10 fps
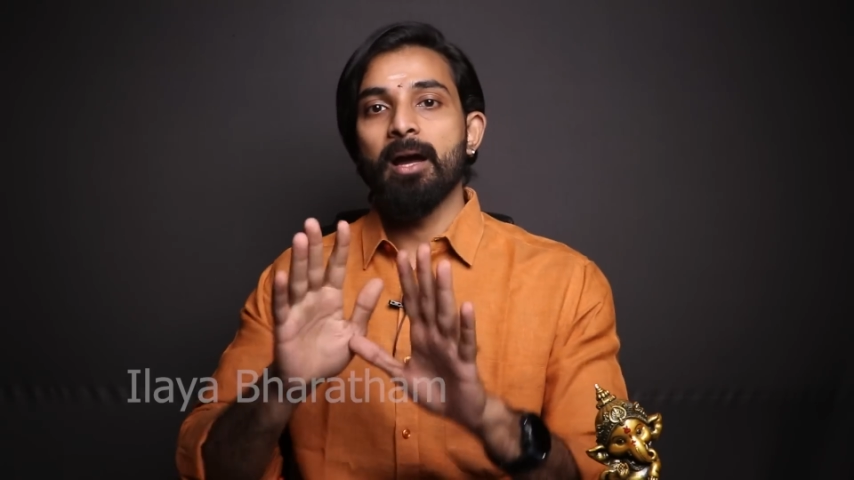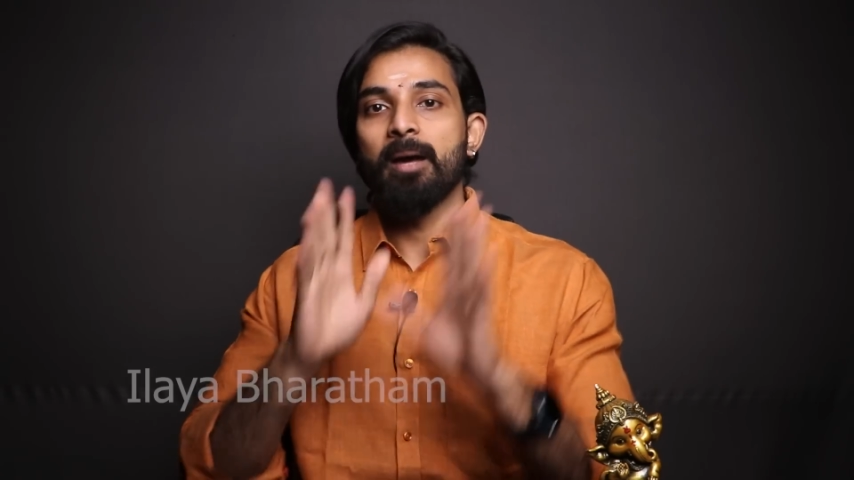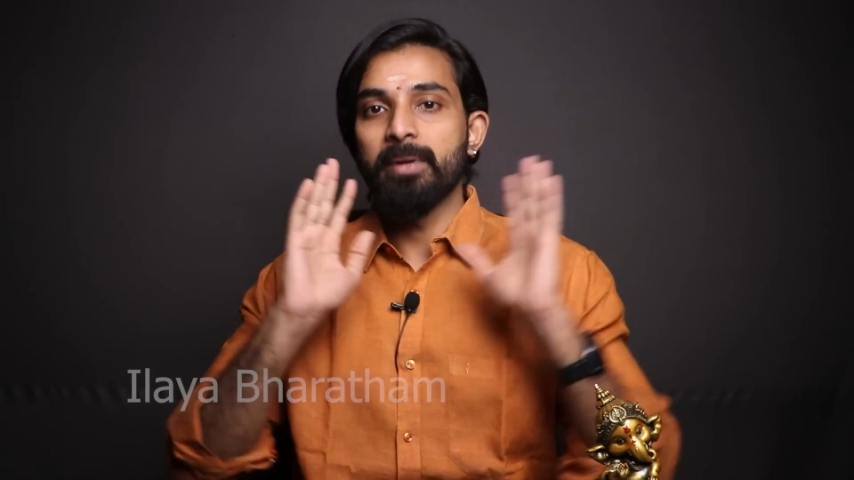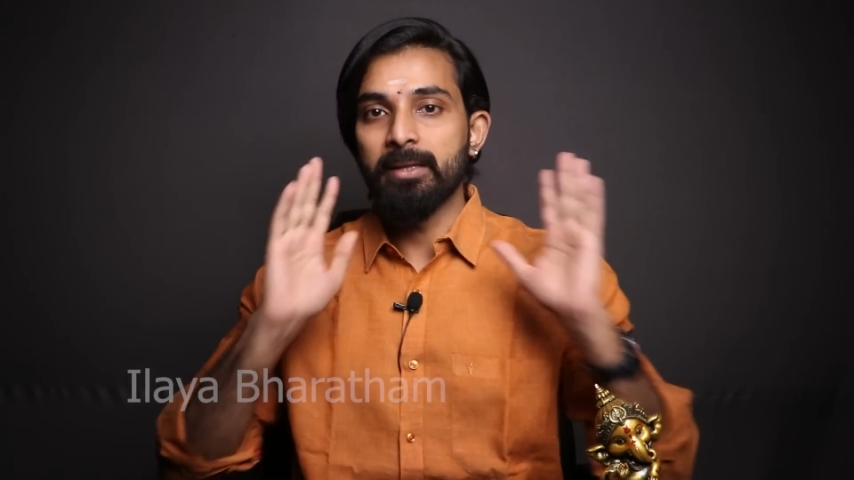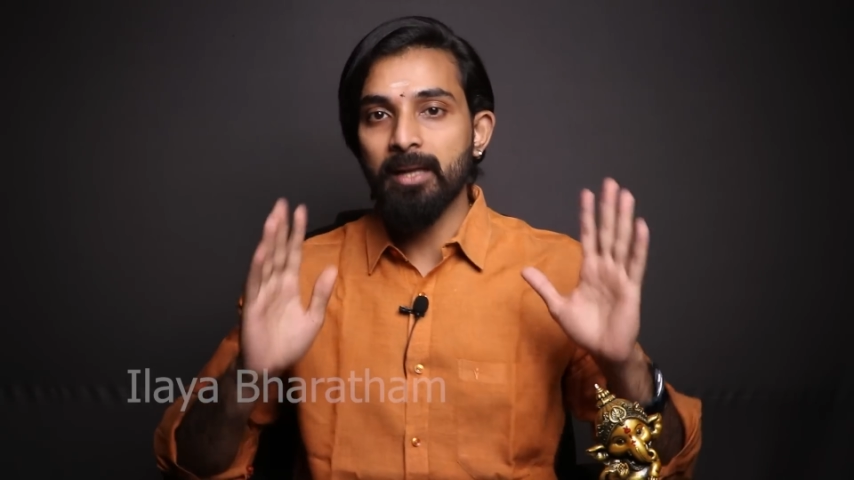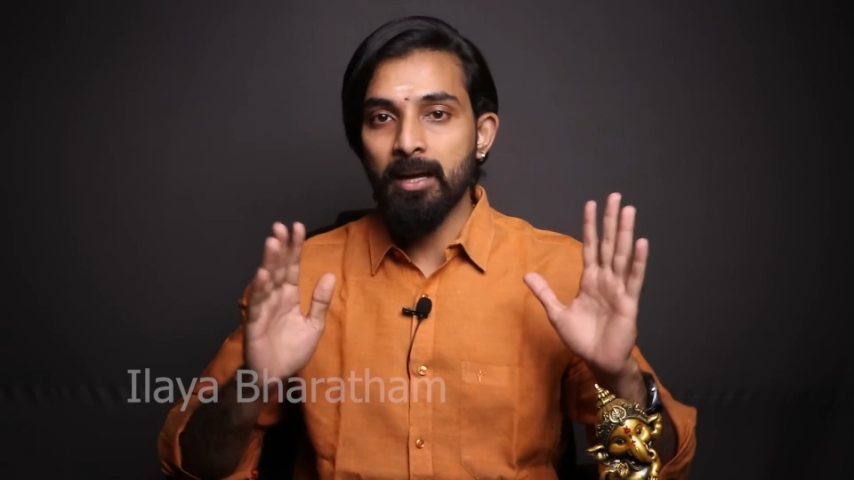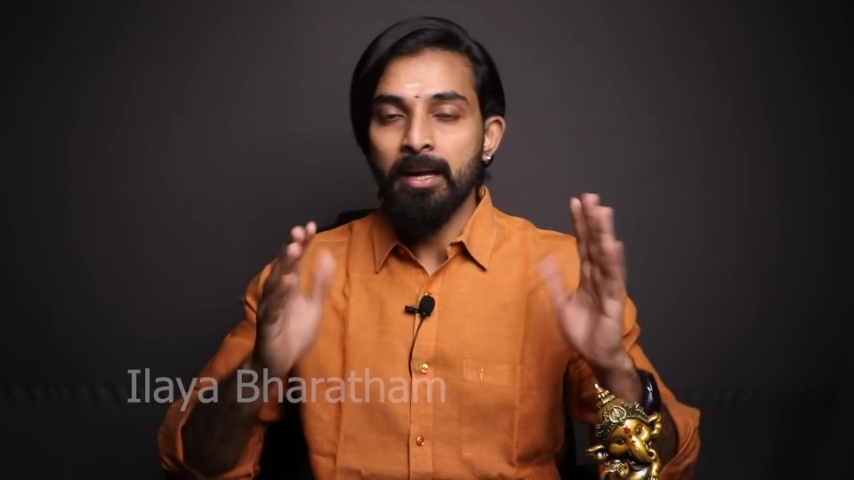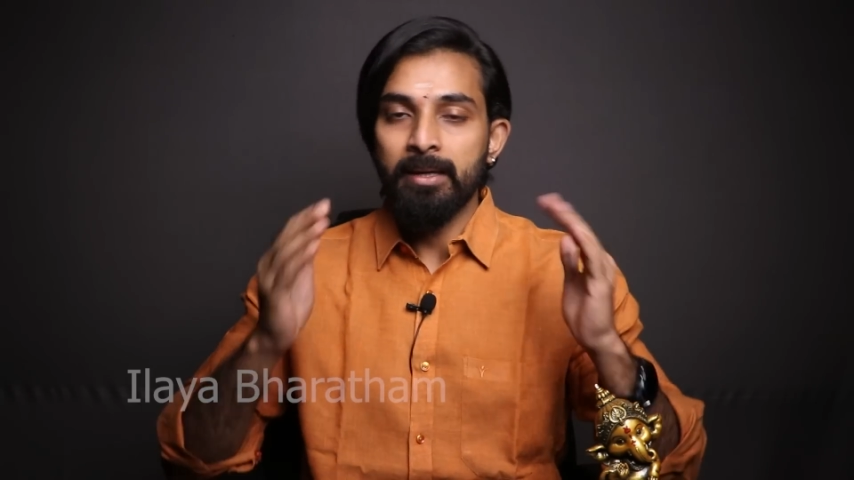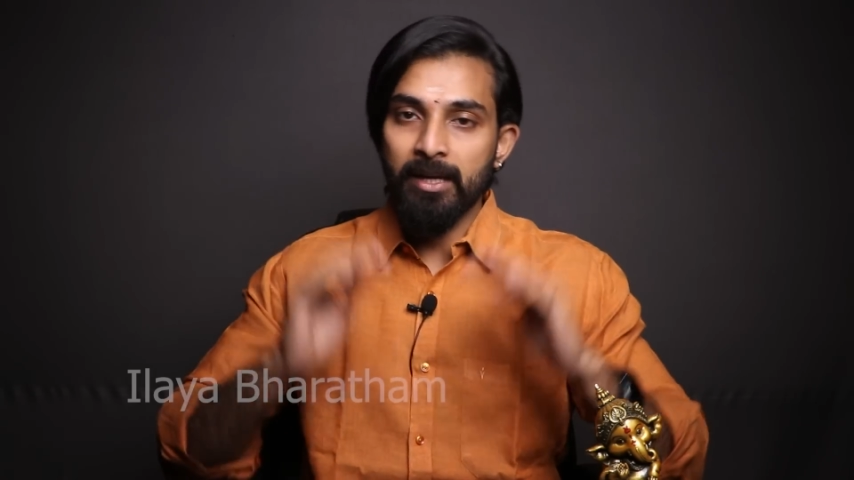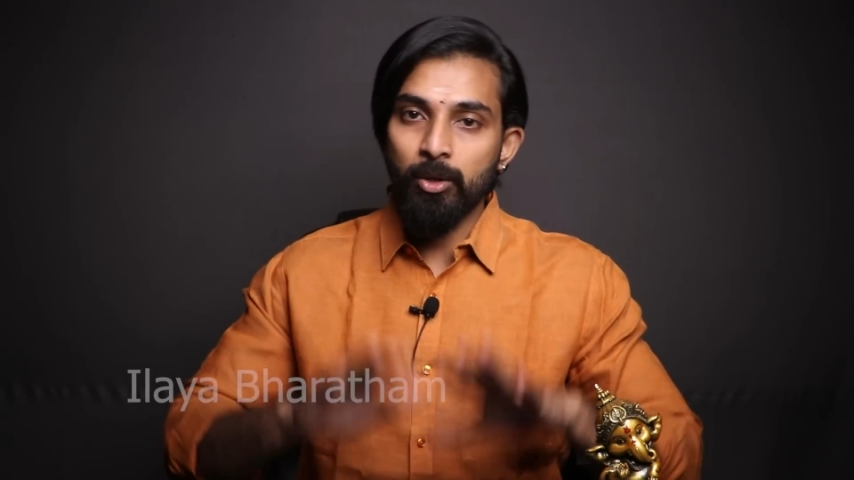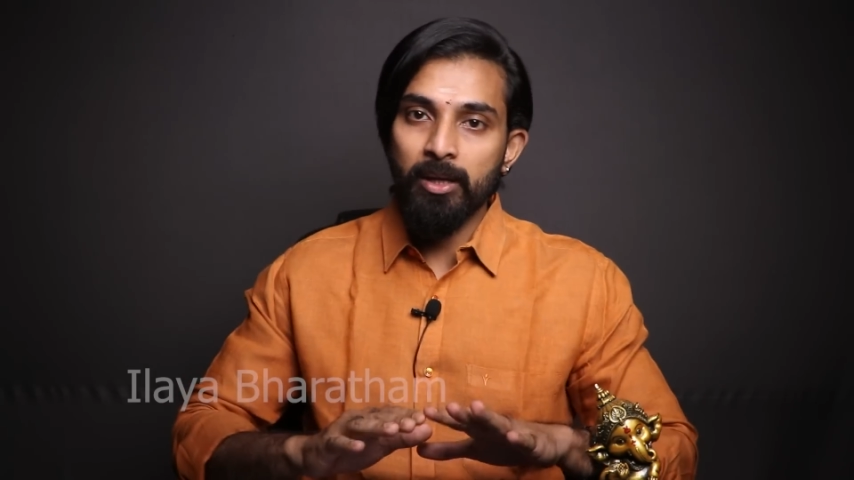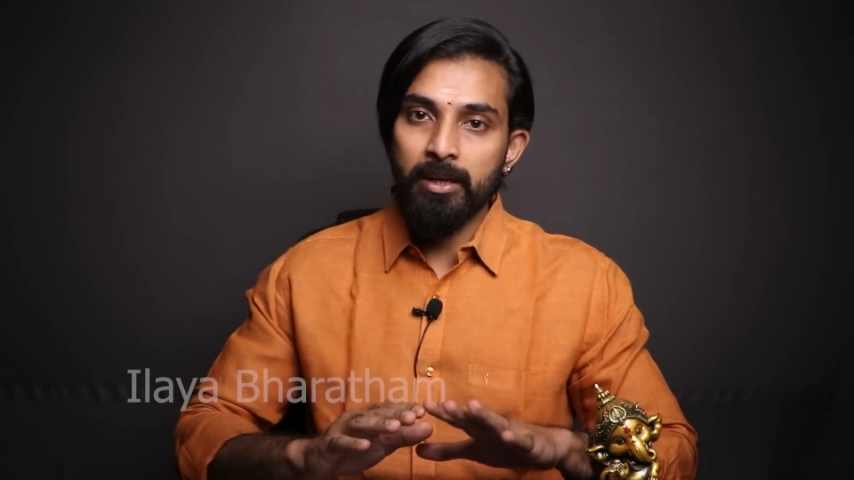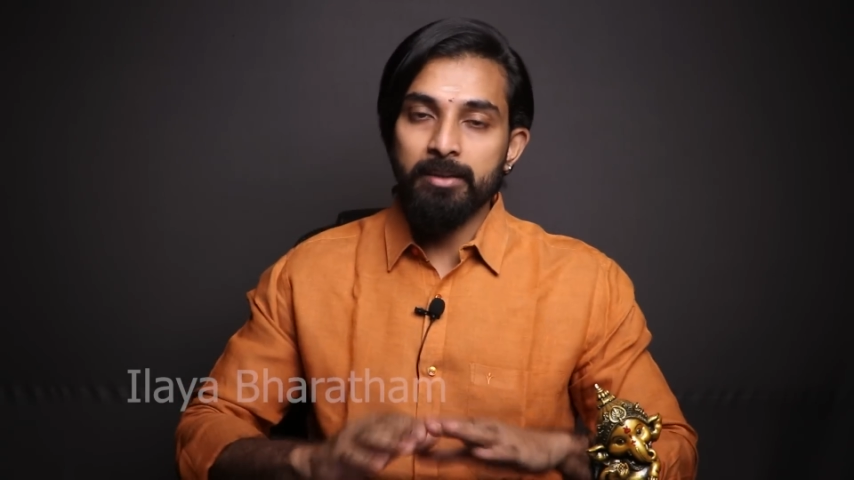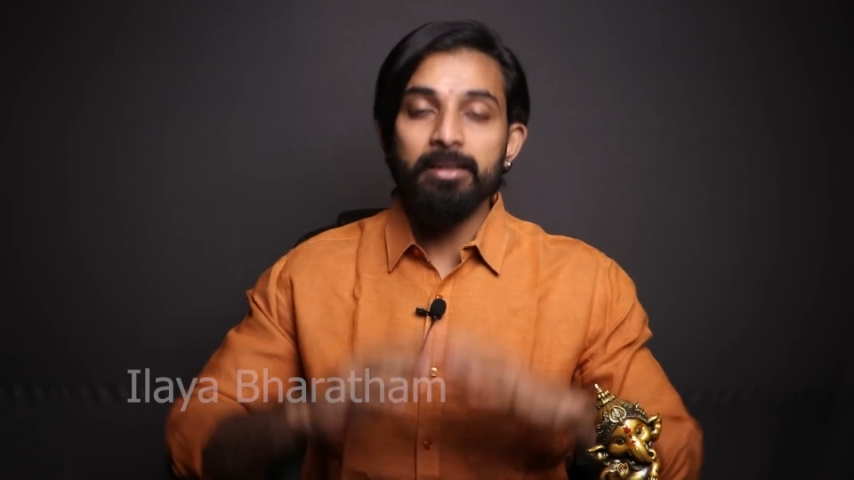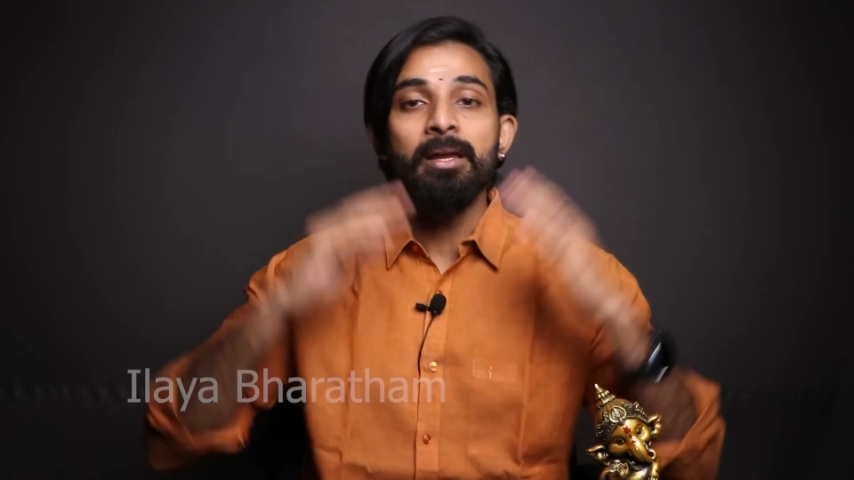அப்படின்னா எங்களோட
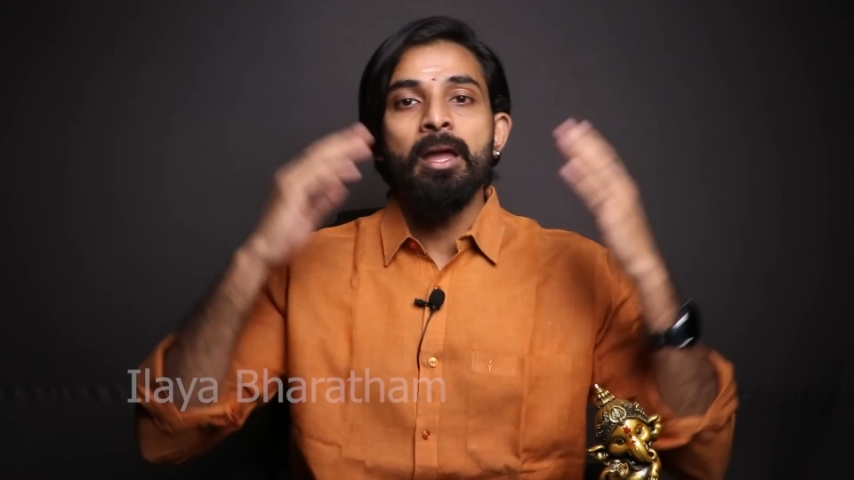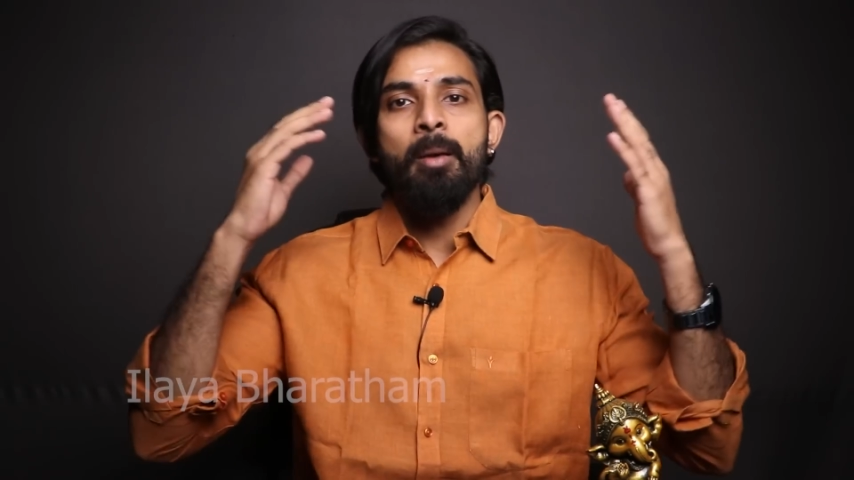கருத்து